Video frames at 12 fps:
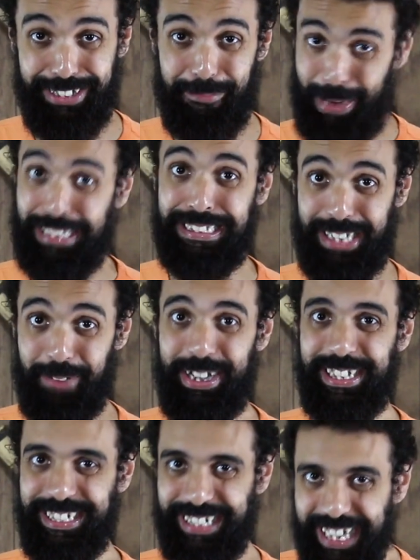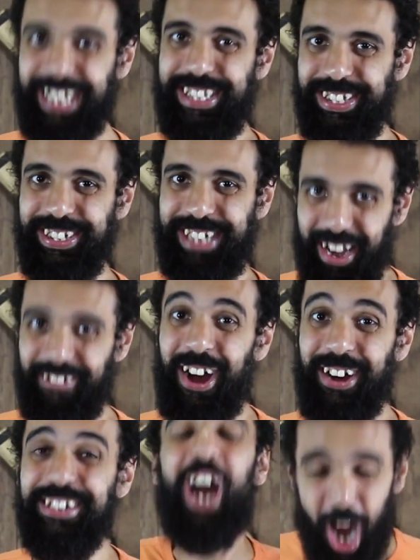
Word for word: É basicamente isso, tá bom?